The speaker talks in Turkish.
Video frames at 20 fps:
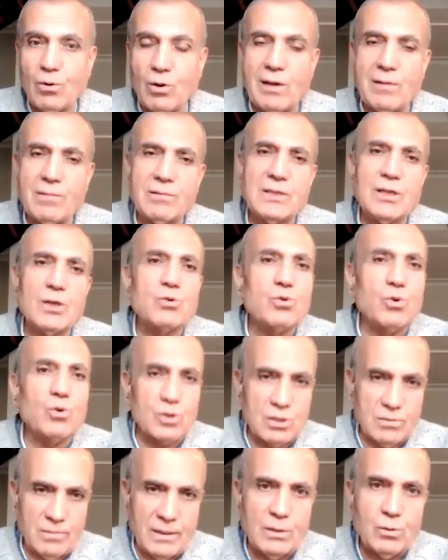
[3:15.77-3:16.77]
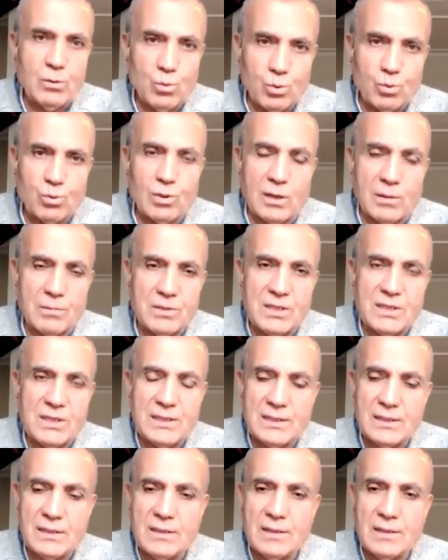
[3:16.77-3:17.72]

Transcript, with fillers: evlilikler çoğu zaman kurtulabilir.